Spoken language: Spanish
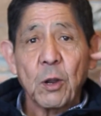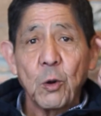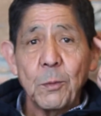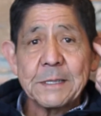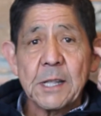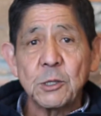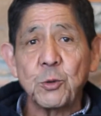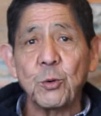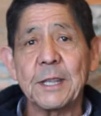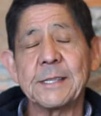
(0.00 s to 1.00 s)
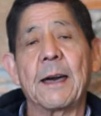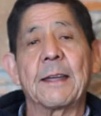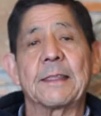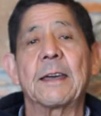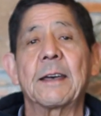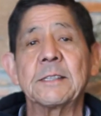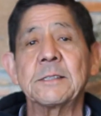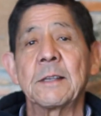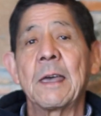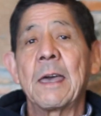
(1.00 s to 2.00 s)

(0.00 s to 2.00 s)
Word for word: de Clubes del Sur de Zacatecas,